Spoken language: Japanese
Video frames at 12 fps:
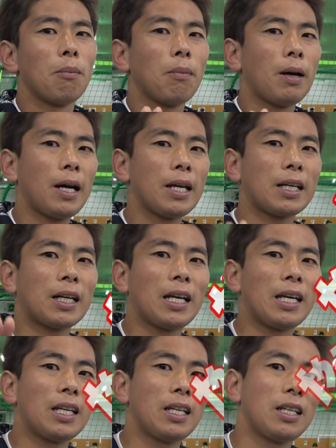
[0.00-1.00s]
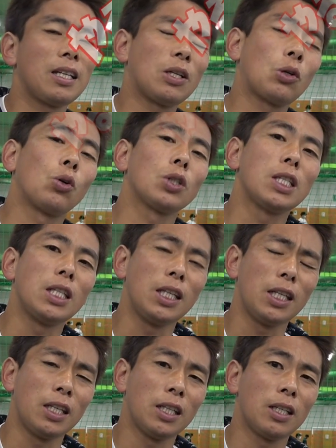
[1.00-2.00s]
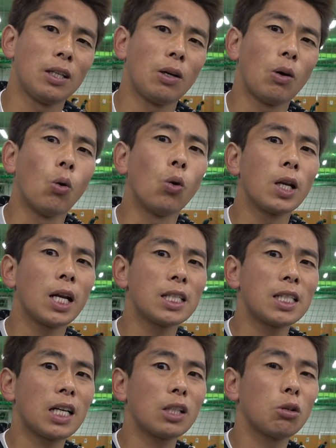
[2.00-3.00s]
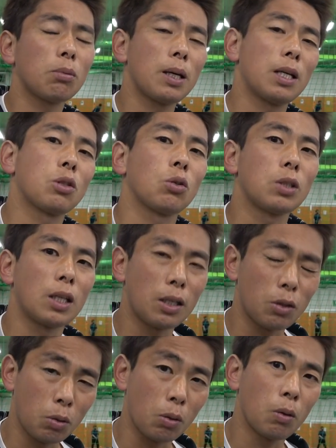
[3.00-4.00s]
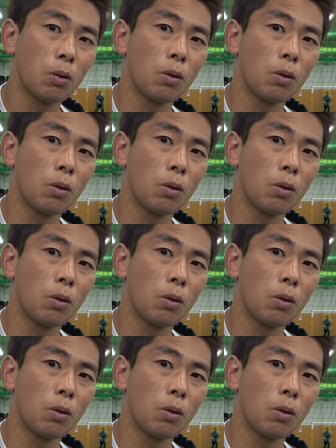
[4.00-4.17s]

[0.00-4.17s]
毎回コーチに同じアドバイスをされると